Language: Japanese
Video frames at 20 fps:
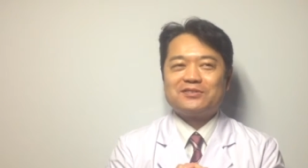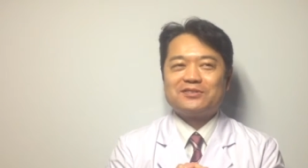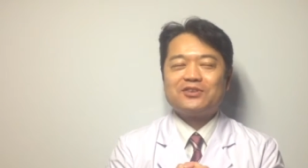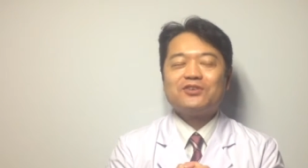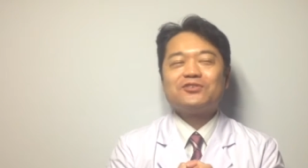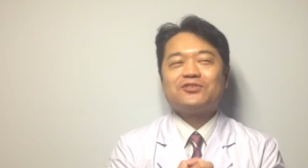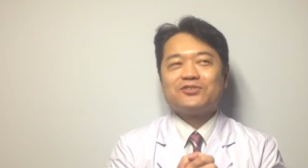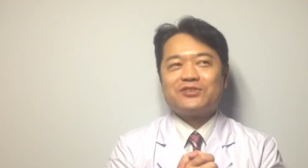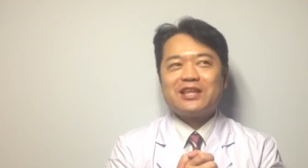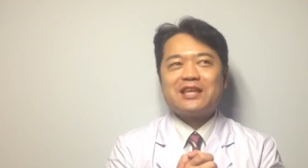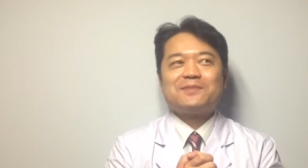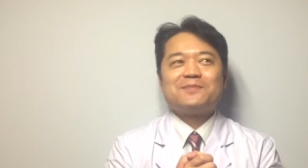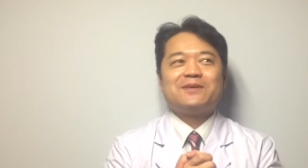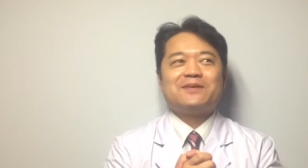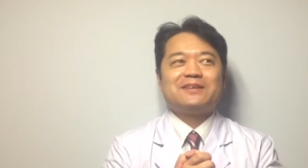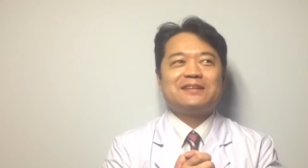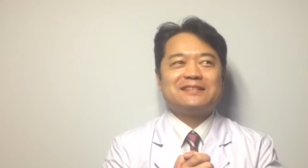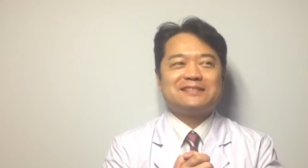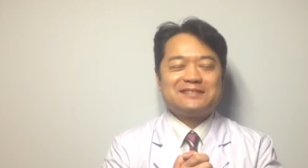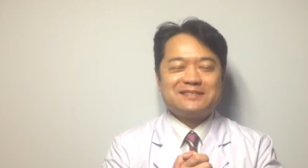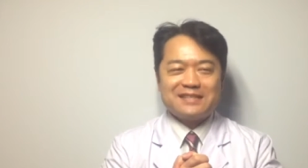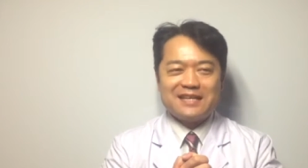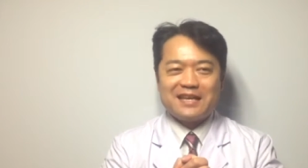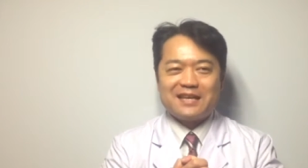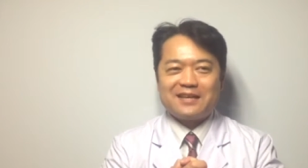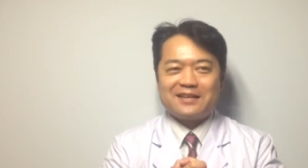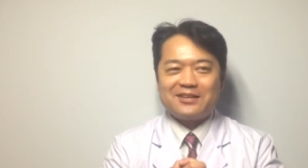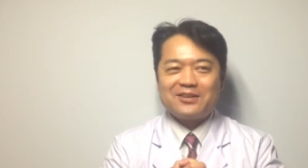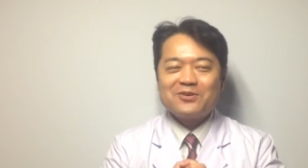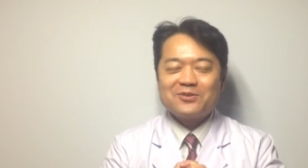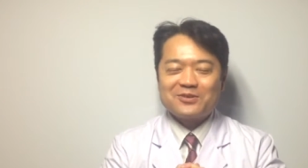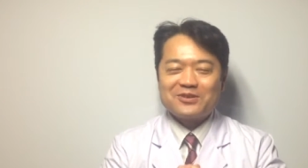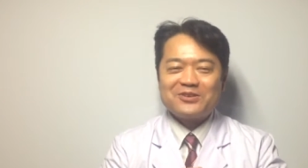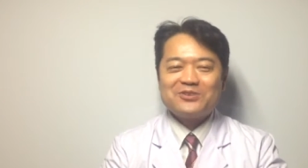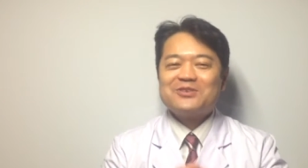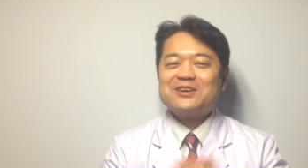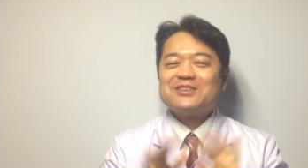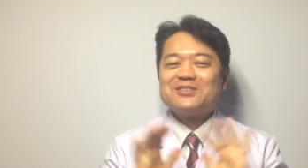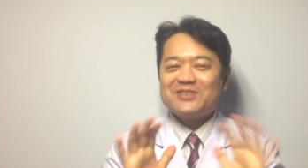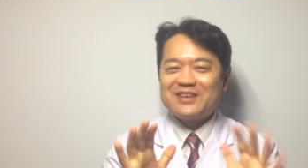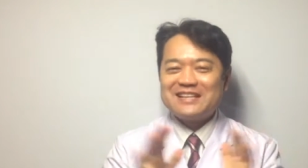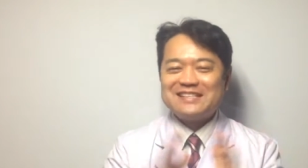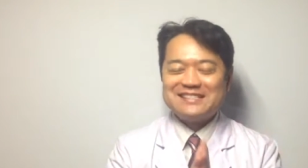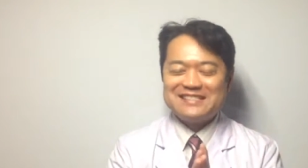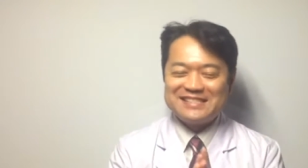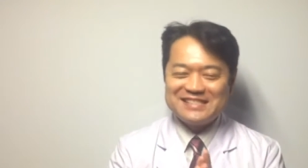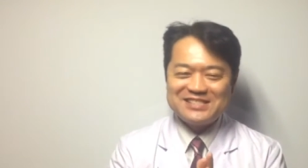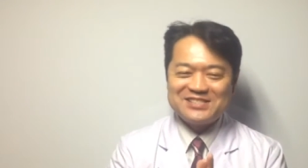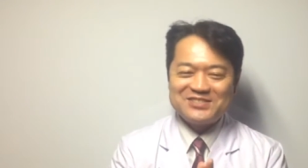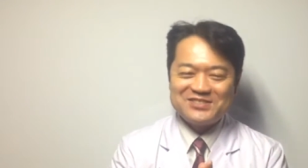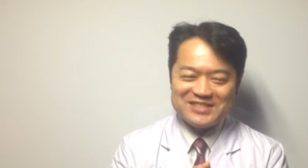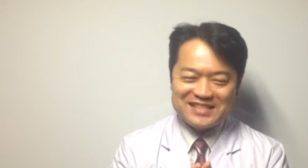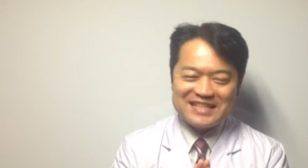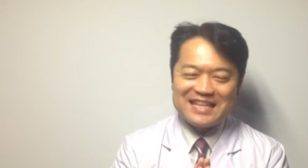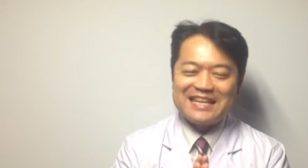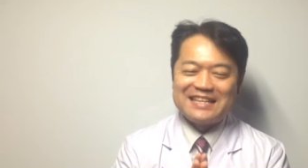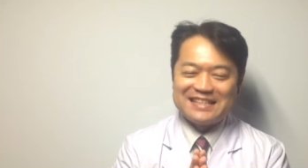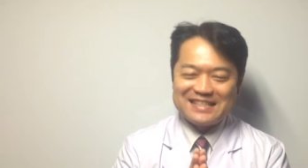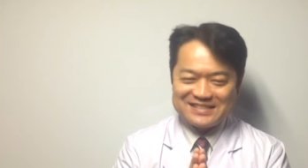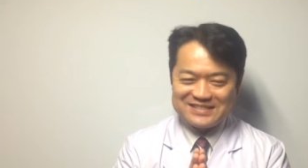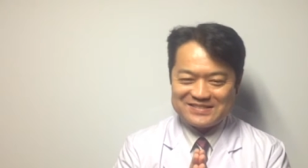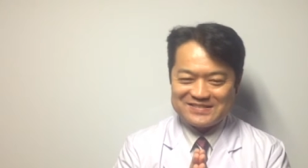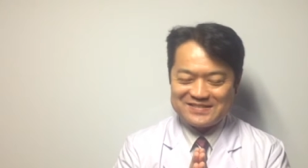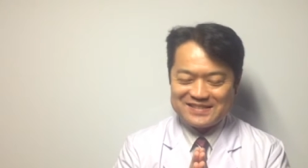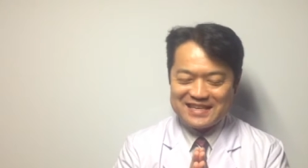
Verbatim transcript: 今日のテーマはですね、今日 Q&A シリーズじゃないんです。